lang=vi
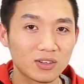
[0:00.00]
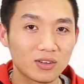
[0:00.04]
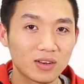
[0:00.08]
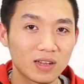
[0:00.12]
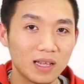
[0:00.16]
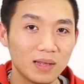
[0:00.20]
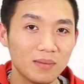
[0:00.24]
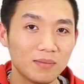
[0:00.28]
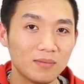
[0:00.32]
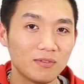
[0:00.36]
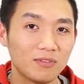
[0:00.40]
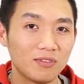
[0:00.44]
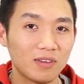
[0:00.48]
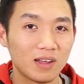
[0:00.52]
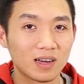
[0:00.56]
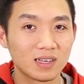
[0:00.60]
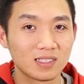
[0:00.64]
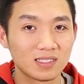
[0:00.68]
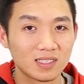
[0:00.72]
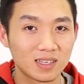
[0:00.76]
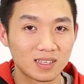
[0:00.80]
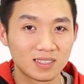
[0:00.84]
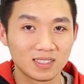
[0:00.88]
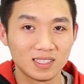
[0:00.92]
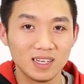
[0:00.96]
cho thêm
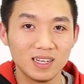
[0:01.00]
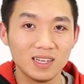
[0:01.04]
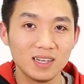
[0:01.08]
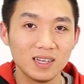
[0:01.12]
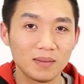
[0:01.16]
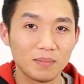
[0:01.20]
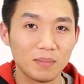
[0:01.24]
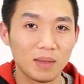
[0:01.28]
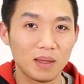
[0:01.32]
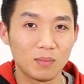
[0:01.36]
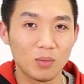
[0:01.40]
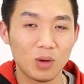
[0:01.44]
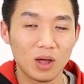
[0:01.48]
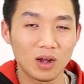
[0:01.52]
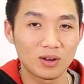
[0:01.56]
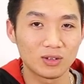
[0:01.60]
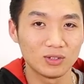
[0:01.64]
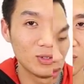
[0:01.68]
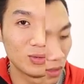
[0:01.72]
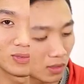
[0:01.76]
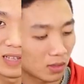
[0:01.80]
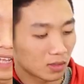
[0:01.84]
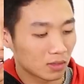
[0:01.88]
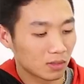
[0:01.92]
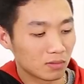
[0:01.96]
phần rực rỡ mainboard của
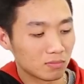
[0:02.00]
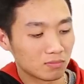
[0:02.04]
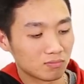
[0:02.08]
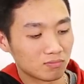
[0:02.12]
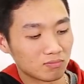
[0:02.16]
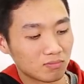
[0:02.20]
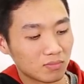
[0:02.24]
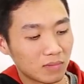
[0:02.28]
chúng ta.